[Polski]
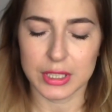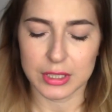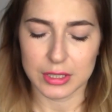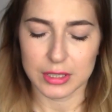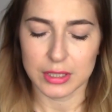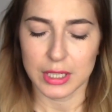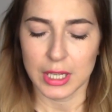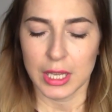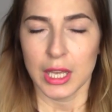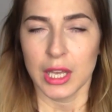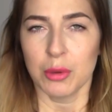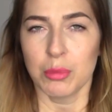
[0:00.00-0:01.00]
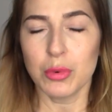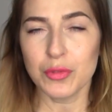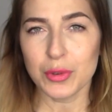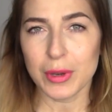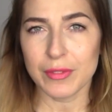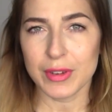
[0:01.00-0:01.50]
E,
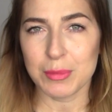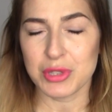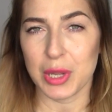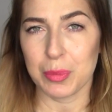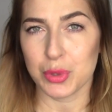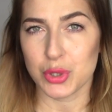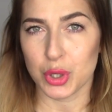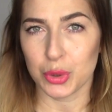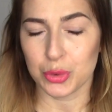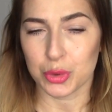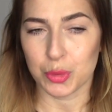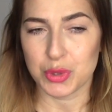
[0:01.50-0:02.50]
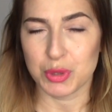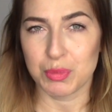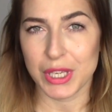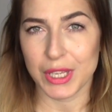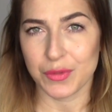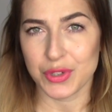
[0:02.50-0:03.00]
mówiłam Wam, że na początku, przy
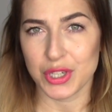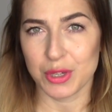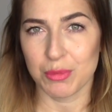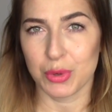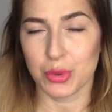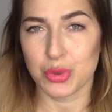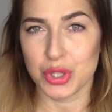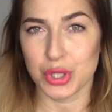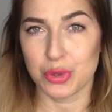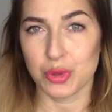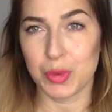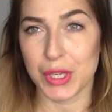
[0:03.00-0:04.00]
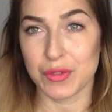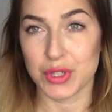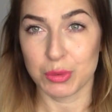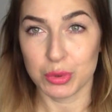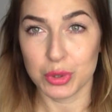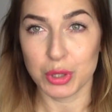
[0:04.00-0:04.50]
pierwszym użyciu,
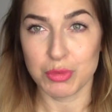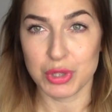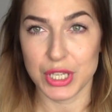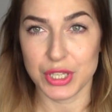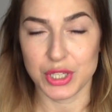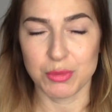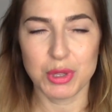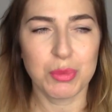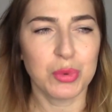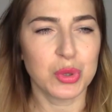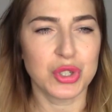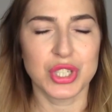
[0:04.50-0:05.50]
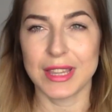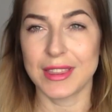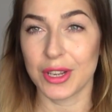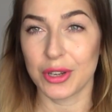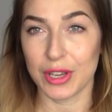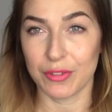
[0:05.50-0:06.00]
pierwszym, drugim, trzecim, nie było
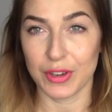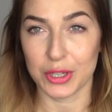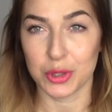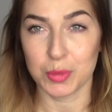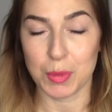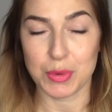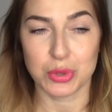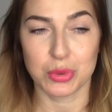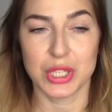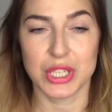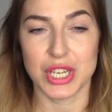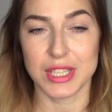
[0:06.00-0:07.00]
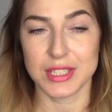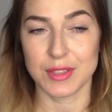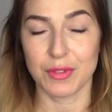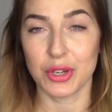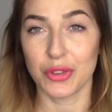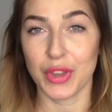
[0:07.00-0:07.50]
żadnego efektu, po prostu te rzęsy
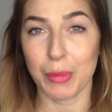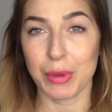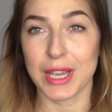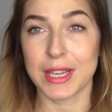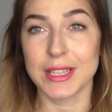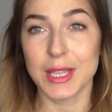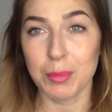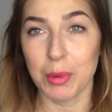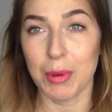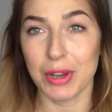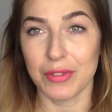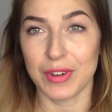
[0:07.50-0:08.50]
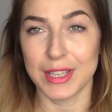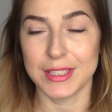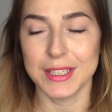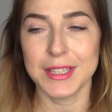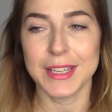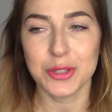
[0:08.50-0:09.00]
wyglądały jak
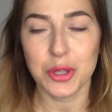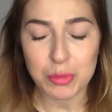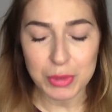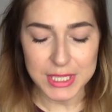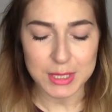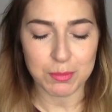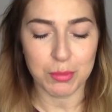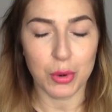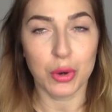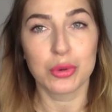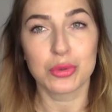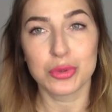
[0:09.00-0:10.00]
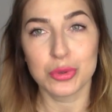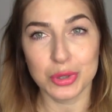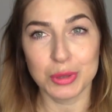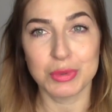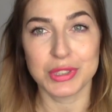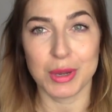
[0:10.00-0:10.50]
niepomalowane, natomiast po
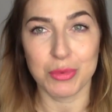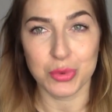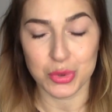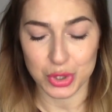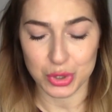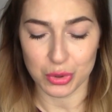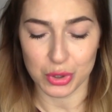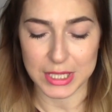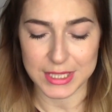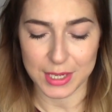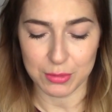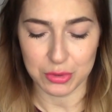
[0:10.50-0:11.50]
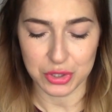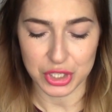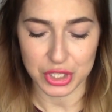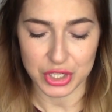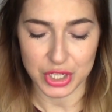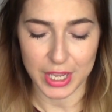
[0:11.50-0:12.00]
którymś tam użyciu okazało
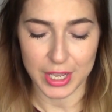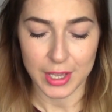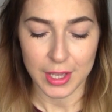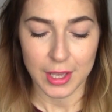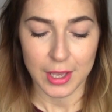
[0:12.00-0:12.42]
się, że